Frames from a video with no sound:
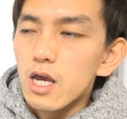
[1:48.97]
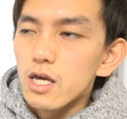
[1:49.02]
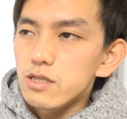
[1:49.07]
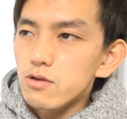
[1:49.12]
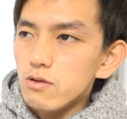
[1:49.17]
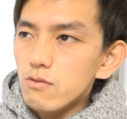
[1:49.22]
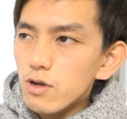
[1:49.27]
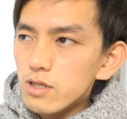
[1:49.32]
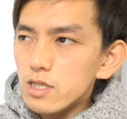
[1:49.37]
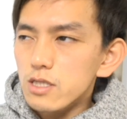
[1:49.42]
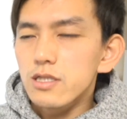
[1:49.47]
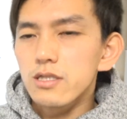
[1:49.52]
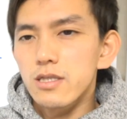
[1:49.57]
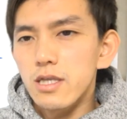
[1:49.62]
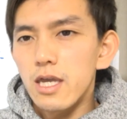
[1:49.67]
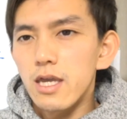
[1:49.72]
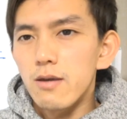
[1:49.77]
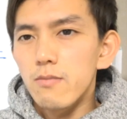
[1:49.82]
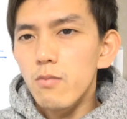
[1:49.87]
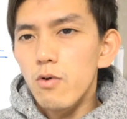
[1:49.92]
それはです
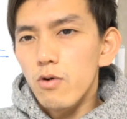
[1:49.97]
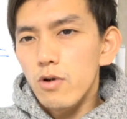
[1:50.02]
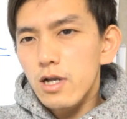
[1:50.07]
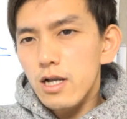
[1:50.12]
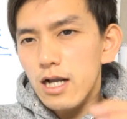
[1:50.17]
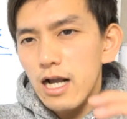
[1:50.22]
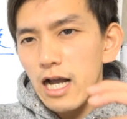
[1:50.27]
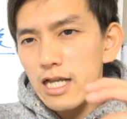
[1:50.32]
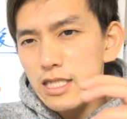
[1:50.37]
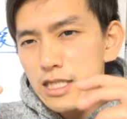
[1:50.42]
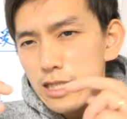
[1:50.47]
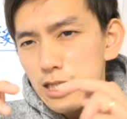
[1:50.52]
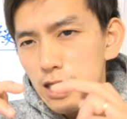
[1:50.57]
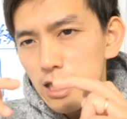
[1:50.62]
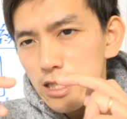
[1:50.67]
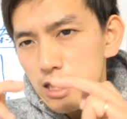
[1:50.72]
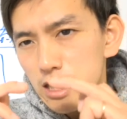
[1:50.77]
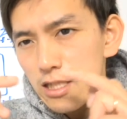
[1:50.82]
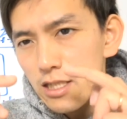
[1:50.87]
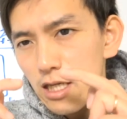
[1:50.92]
ねもう
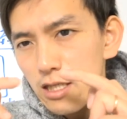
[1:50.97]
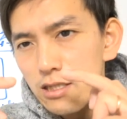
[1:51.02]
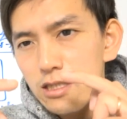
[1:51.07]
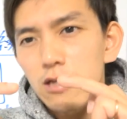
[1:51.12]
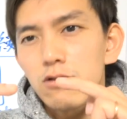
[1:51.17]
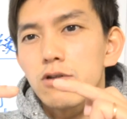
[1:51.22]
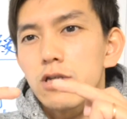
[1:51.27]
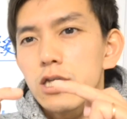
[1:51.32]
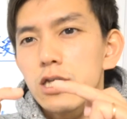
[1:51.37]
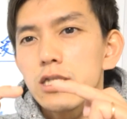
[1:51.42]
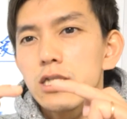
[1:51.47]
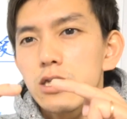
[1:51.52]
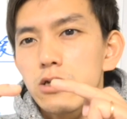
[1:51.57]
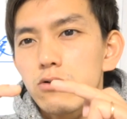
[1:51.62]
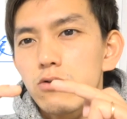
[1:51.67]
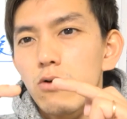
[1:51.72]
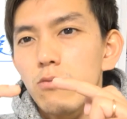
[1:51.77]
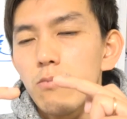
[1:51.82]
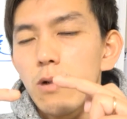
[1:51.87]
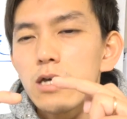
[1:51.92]
ガチガチになってる筋
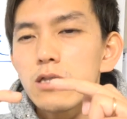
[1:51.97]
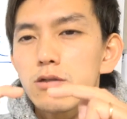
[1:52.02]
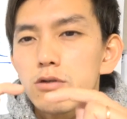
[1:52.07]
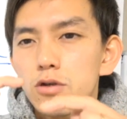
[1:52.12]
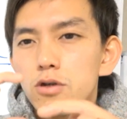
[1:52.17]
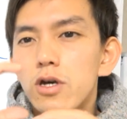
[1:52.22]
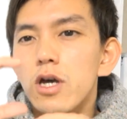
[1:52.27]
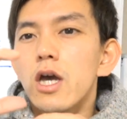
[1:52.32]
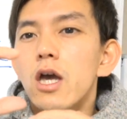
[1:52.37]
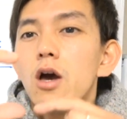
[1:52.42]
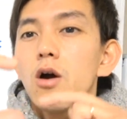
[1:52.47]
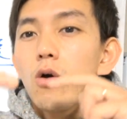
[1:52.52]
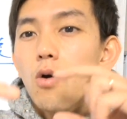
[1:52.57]
肉をまず